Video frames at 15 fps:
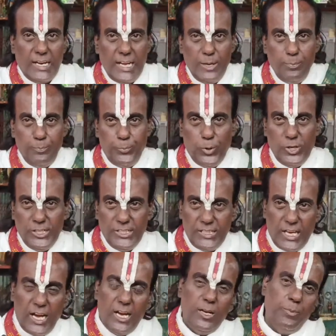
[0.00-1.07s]
மழை
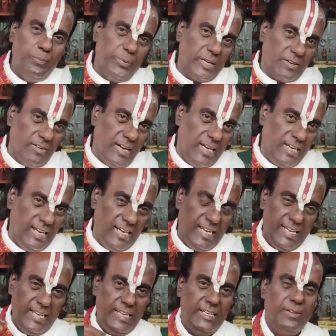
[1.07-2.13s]
பொழிந்தாலும்
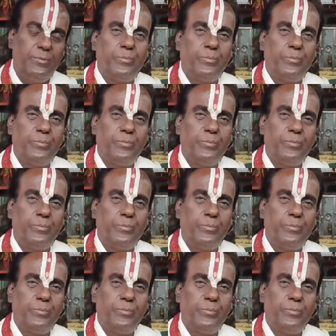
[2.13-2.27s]
பரவாயில்லை